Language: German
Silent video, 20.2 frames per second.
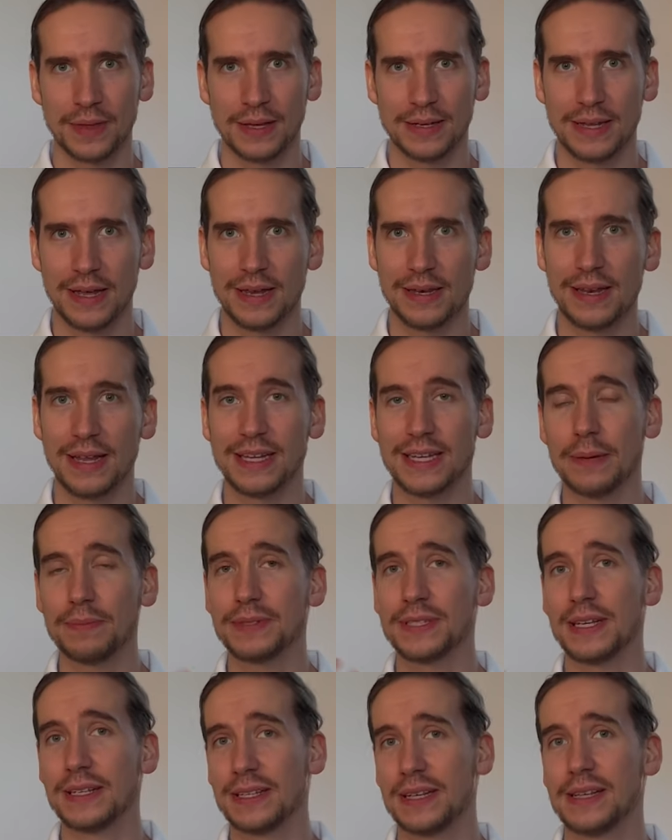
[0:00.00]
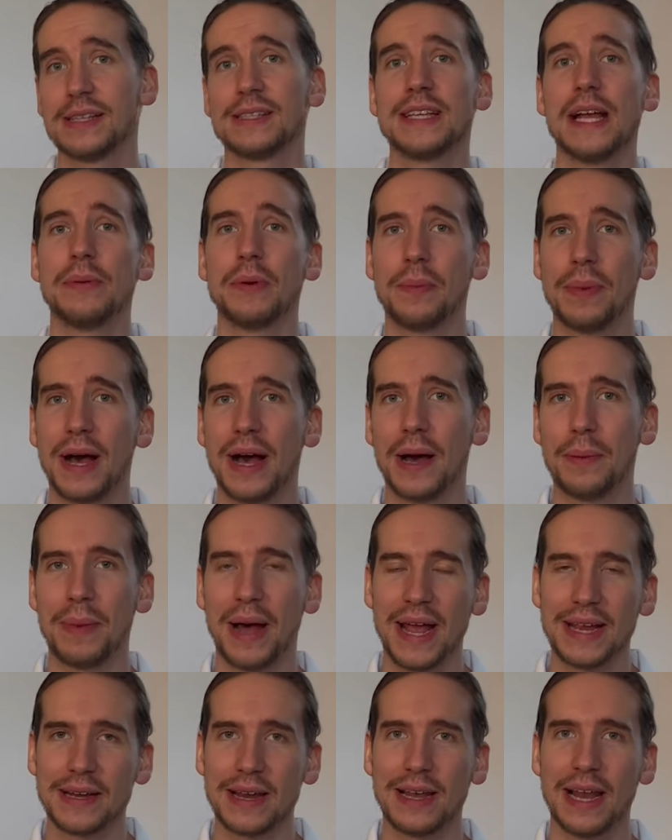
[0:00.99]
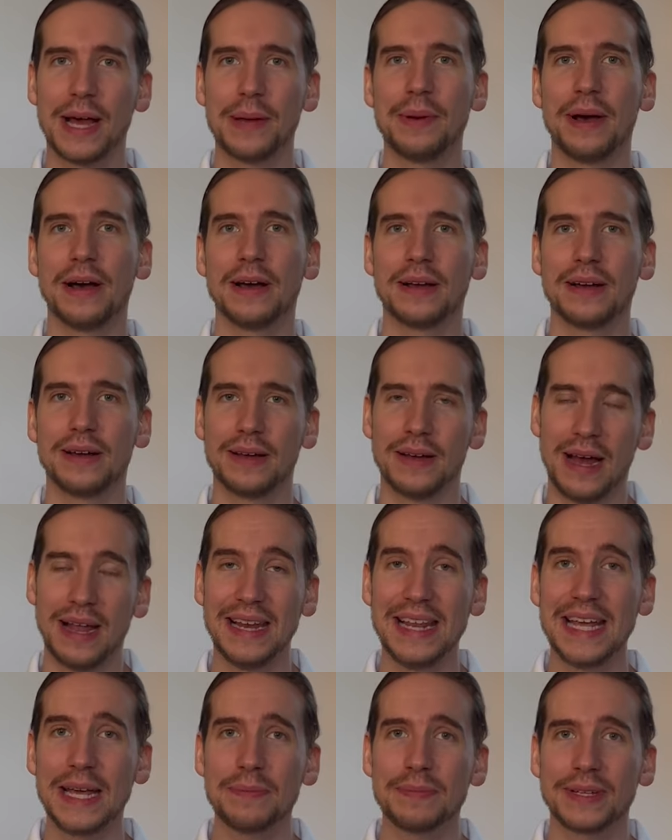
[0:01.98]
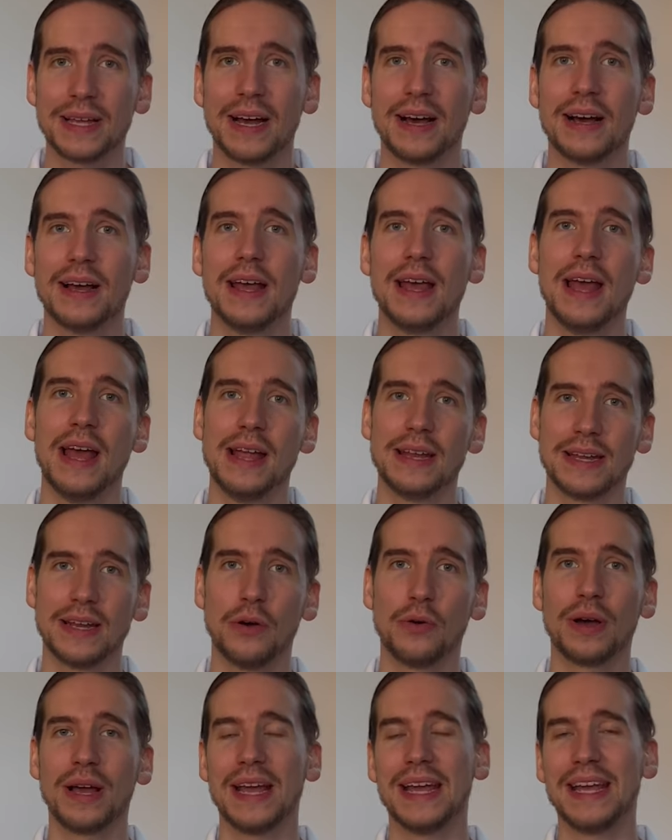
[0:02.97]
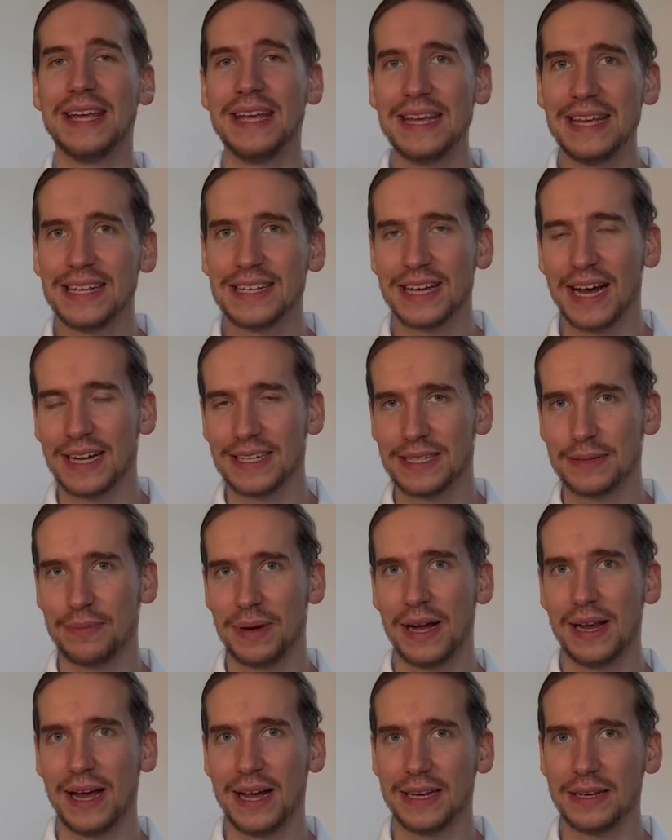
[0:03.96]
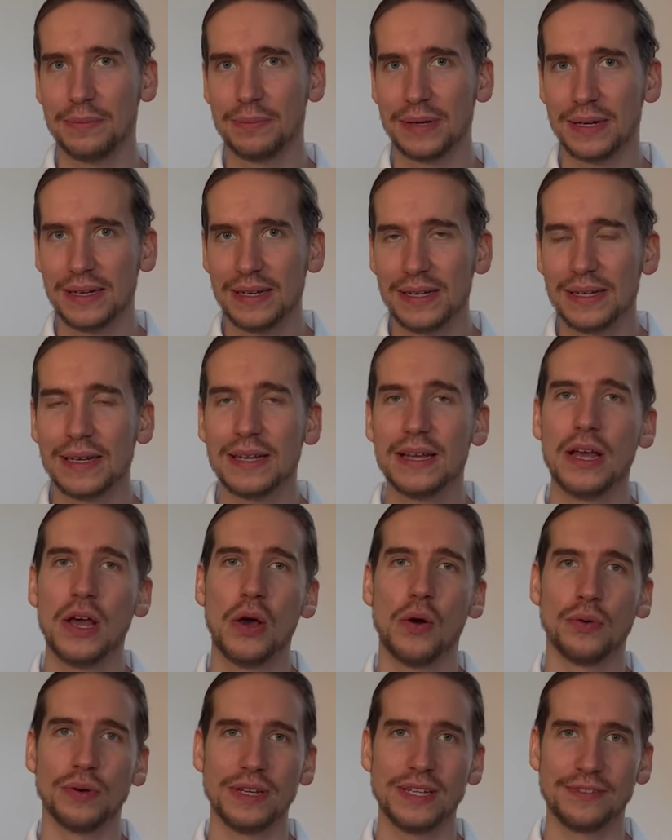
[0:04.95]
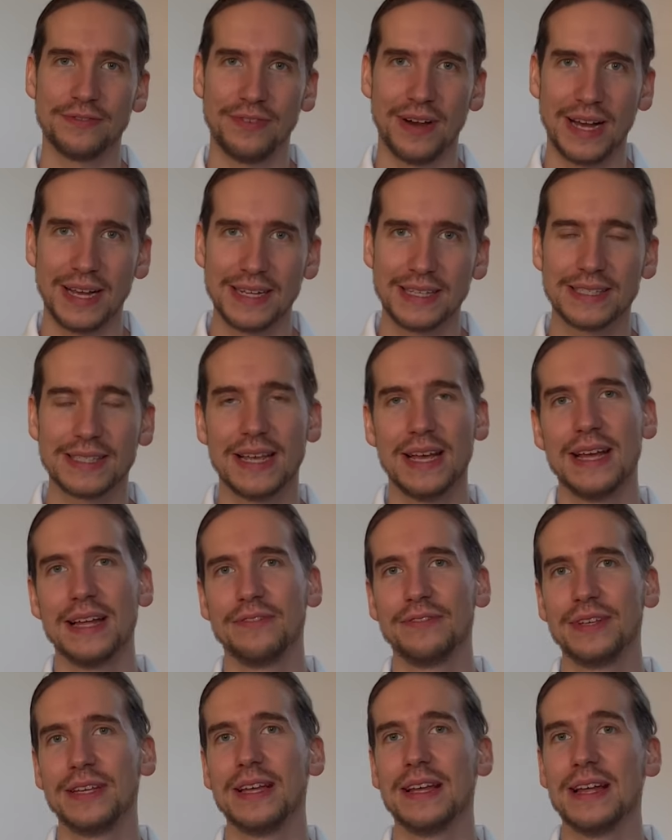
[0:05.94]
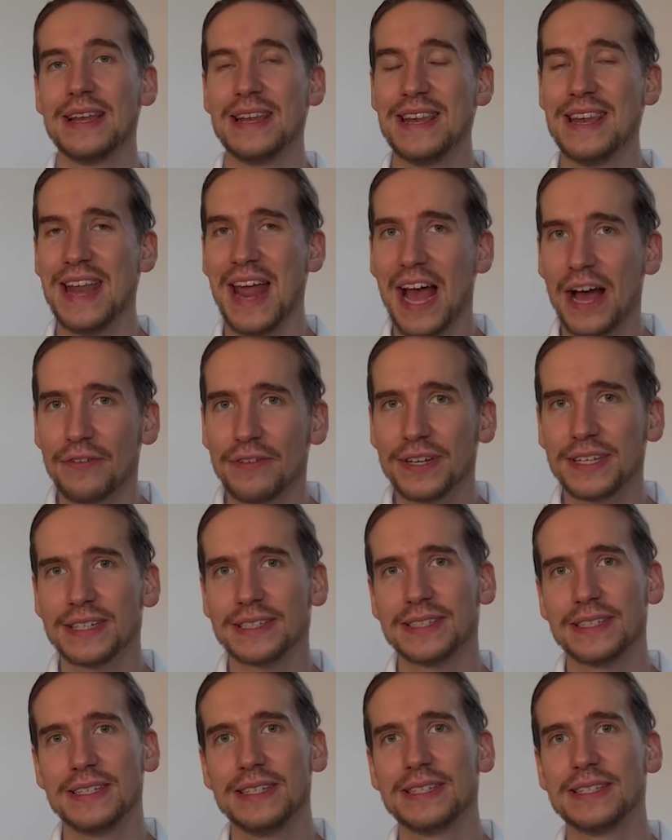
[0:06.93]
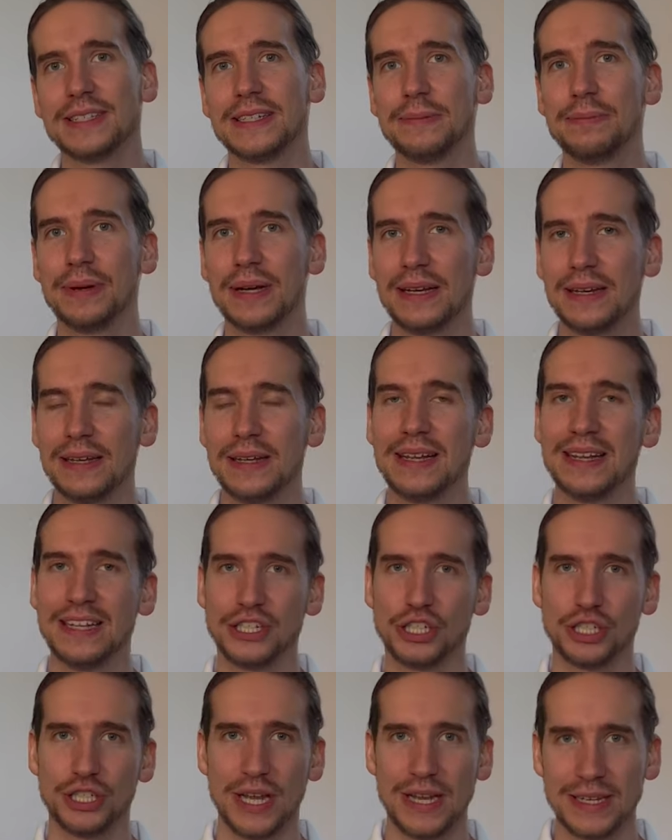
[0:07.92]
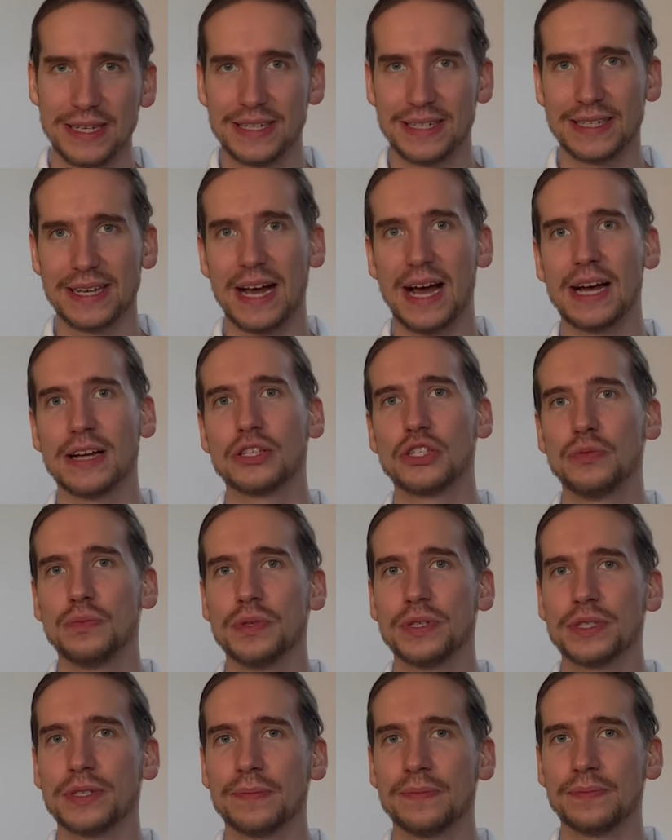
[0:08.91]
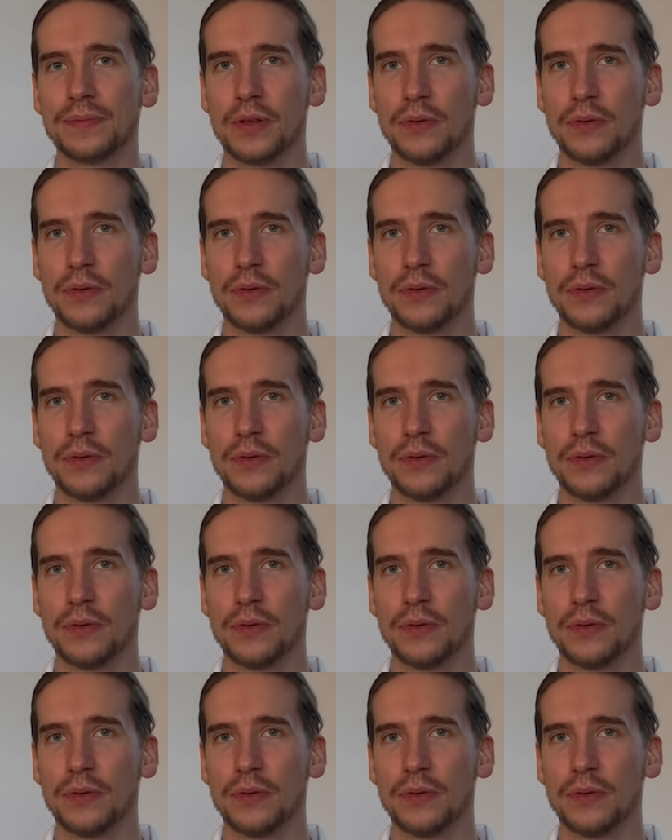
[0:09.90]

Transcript: Denn ich habe es tatsächlich selber mal am eigenen Leibe äh, erlebt, ja. Denn auch ich hatte mal eine Brille und ich weiß, wie nervig das ist, die Brille ständig tragen zu müssen.